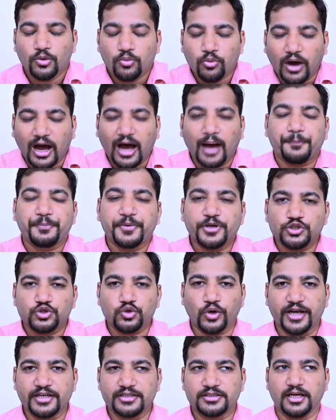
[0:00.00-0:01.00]
वो आपकी
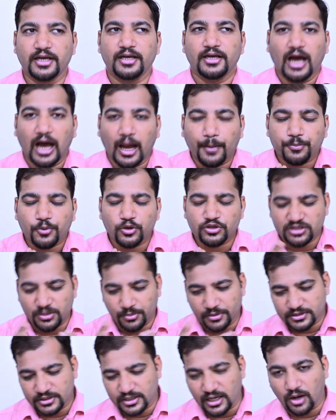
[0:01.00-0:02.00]
चॉइस है आपको
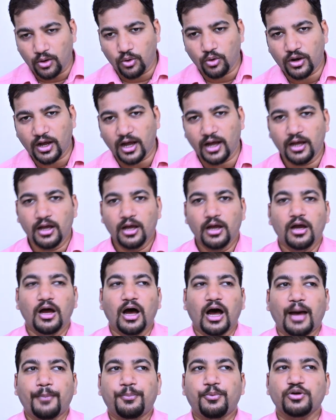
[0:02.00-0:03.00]
समझना होगा
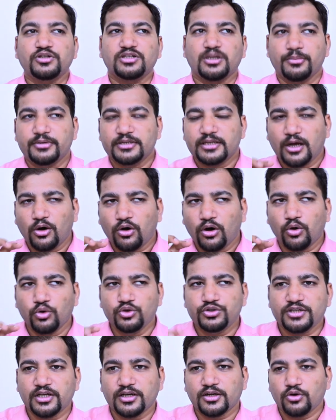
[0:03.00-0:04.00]
आपको समझना होगा
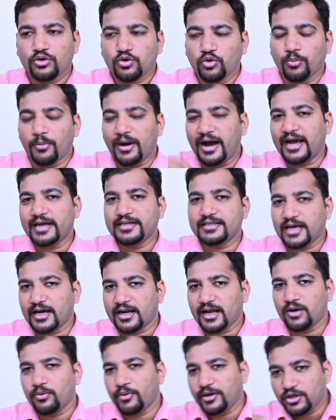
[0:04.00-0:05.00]
क्वेश्चन क्योंकि घुमाया जा
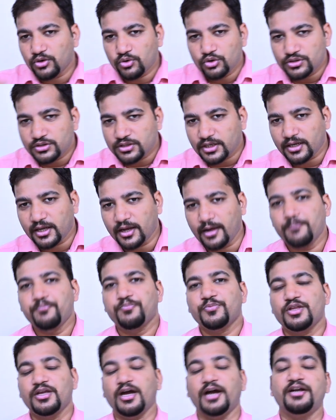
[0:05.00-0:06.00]
रहा है वही क्वेश्चन है
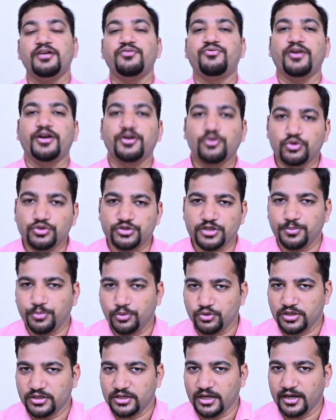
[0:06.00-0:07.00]
या डिफरेंट क्वेश्चन
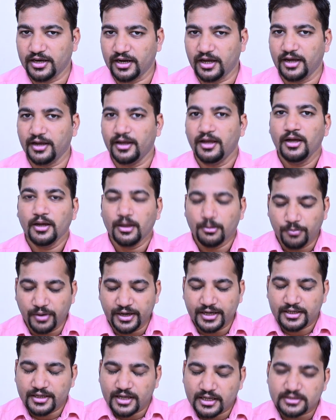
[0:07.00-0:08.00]
पूछा जा रहा है
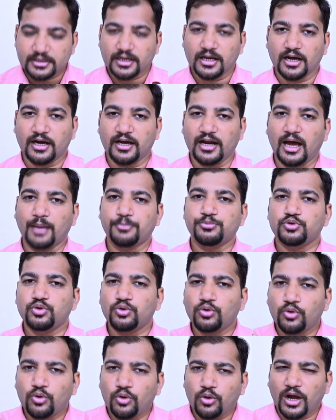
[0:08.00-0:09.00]
बट यस yes, अगर आप
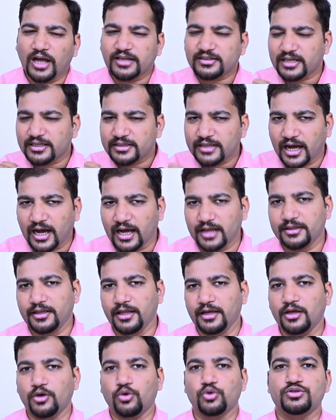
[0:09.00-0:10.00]
थोड़ा सा ध्यान
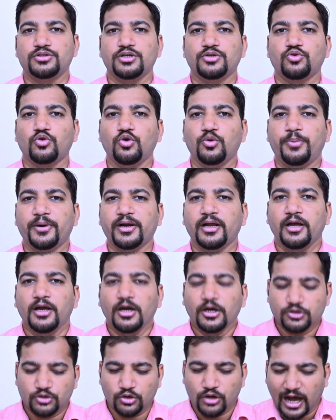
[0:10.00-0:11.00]
देंगे क्वेश्चन के ऊपर
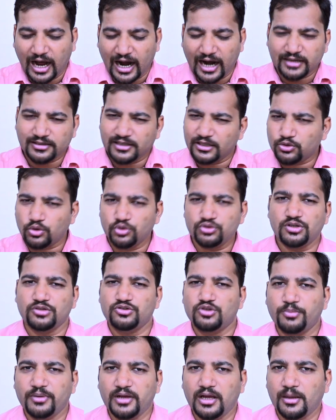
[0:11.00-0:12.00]
तो आठ दस क्वेश्चन
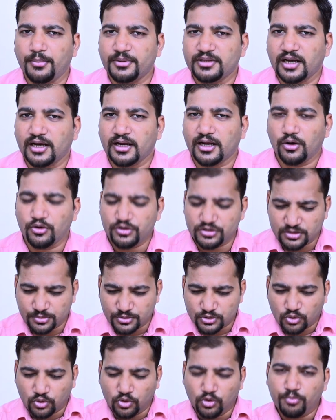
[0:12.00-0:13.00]
जो मैं बता रहा हूँ इसमें
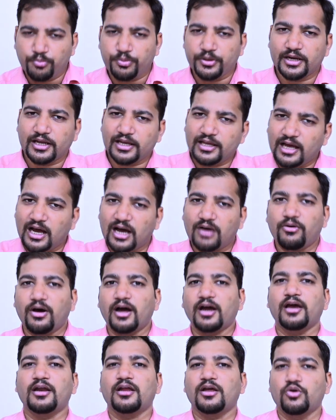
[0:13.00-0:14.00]
घूम फिर के यहाँ
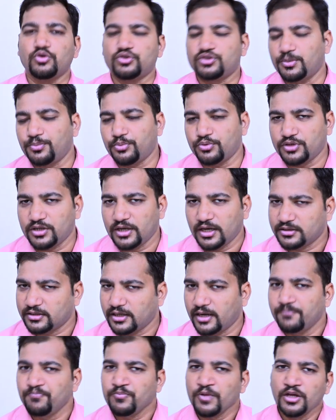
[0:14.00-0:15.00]
वहाँ करके क्वेश्चन पूछा जाता
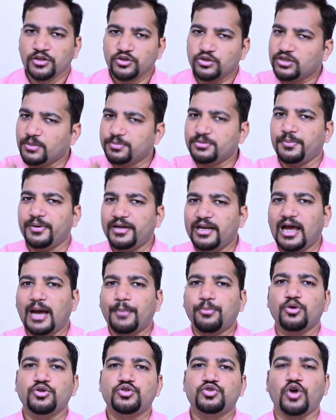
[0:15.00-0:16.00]
है तो सबसे पहले
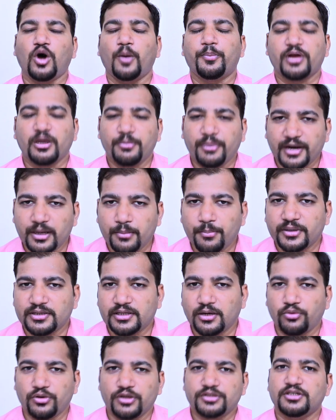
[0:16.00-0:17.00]
आपको जॉब के बारे में पता
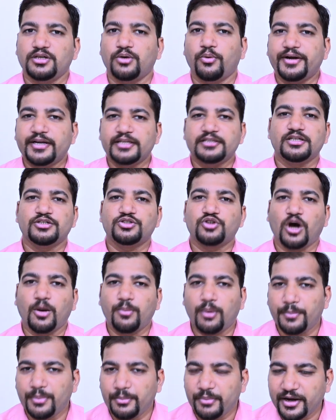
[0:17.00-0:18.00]
होना चाहिए वट इज़ द जॉब
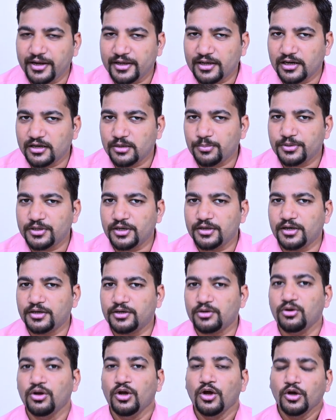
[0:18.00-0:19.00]
ऑफ मेडिकल
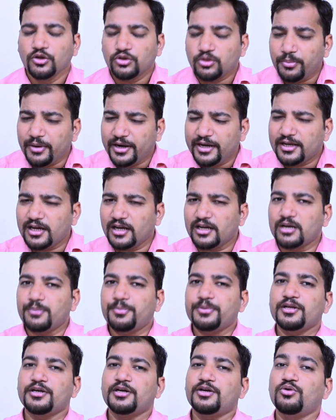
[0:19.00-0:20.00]
रिप्रेजेंटेटिव तो मेडिकल
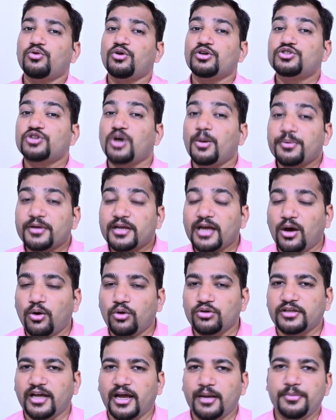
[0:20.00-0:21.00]
रिप्रेजेंटेटिव का जॉब क्या
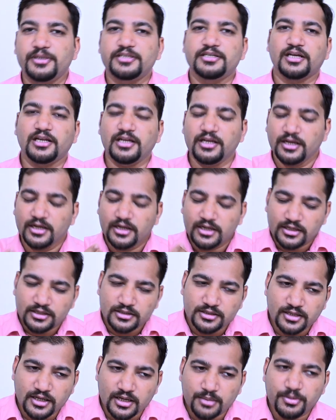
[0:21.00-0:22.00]
होता है बेसिकली
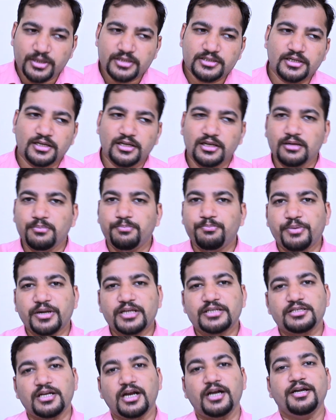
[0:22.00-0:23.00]
दे बेसिकली
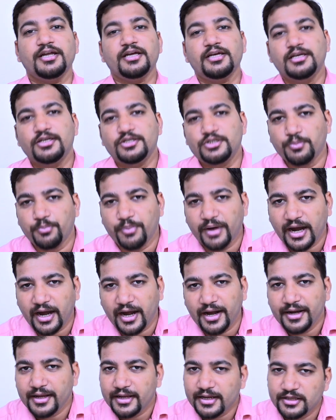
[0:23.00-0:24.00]
प्रेजेंट हिज
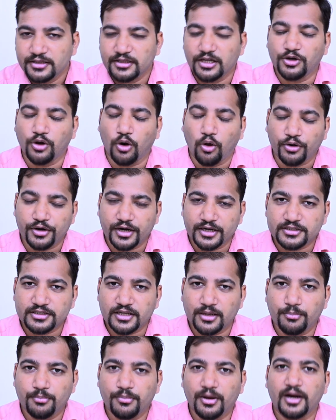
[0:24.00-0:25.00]
ब्रांड इन द डॉक्टर
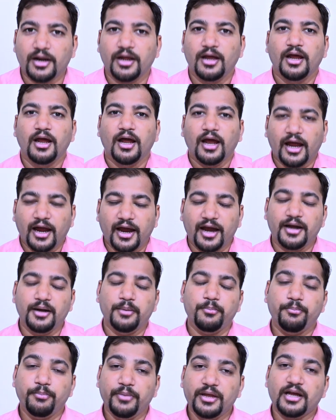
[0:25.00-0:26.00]
चैम्बर एंड
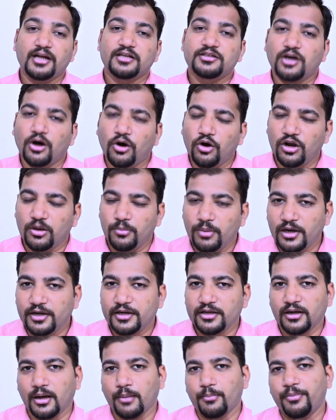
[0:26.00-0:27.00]
मेक द
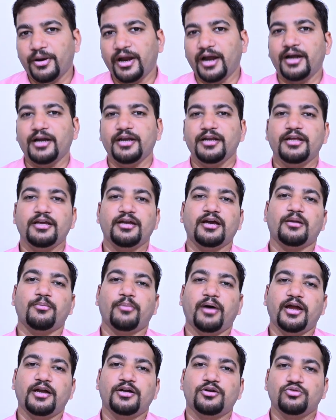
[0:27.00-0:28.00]
अवेलेबिलिटी ऑफ ब्रांड नियर
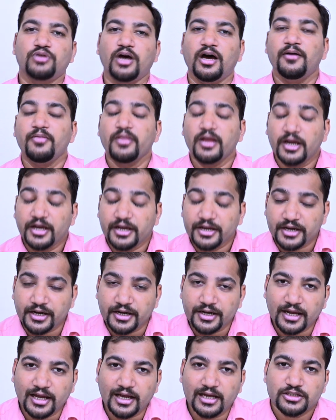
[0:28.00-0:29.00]
बाई टू द
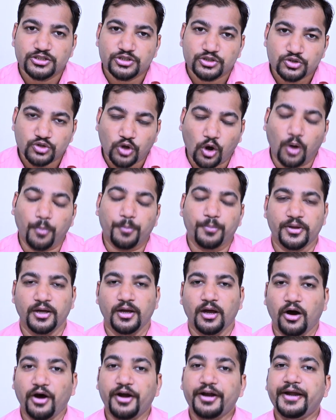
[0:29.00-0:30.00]
रिटेल
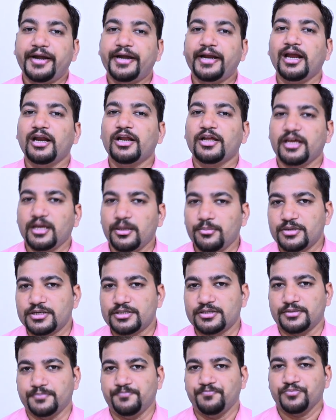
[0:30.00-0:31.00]
शॉप और रिटेल
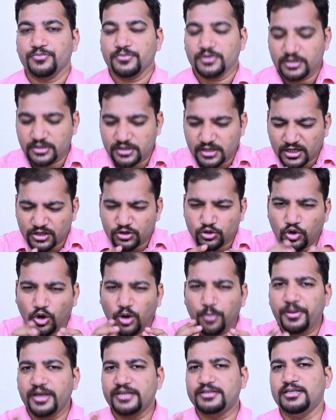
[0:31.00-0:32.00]
केमिस्ट ये दो
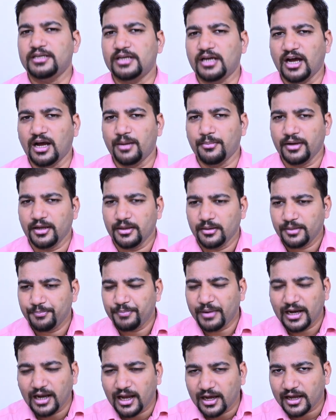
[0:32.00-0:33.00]
बेसिक काम है
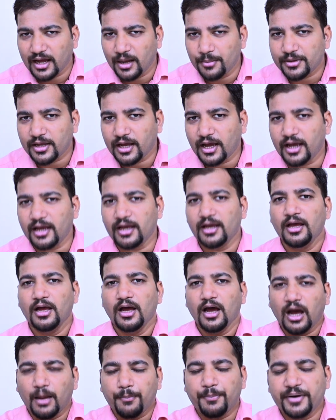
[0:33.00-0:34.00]
पहला काम क्या है
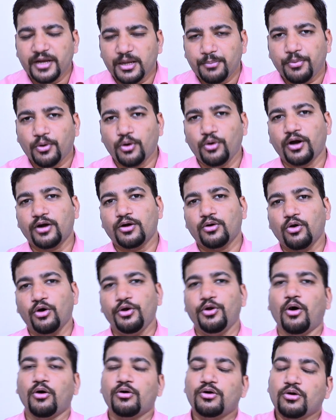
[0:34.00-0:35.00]
अपने प्रोडक्ट को
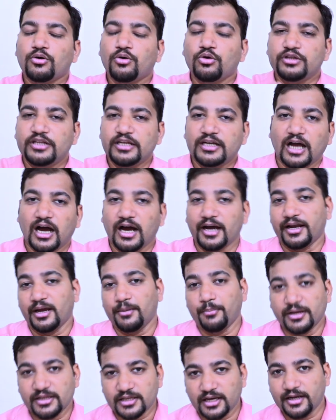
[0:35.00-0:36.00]
डॉक्टर को दिखाना
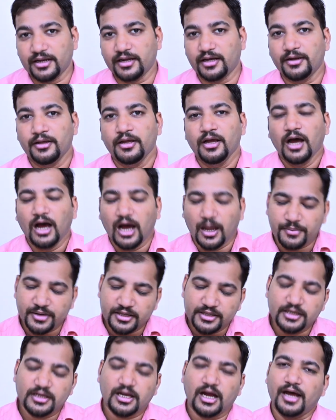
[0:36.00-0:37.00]
बताना अब ये
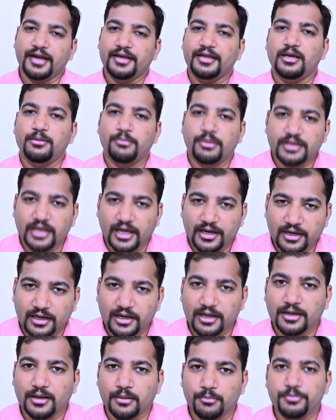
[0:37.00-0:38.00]
दिखाने एंड बताने के
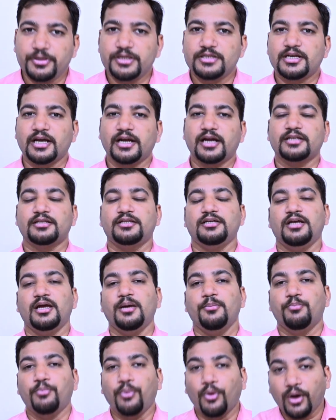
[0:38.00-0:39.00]
लिए कंपनीज क्या करती हैं
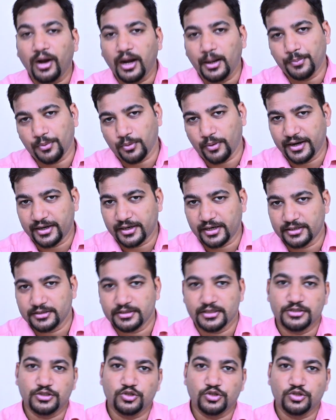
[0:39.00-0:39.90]
बुकलेट प्रोवाइड करती हैं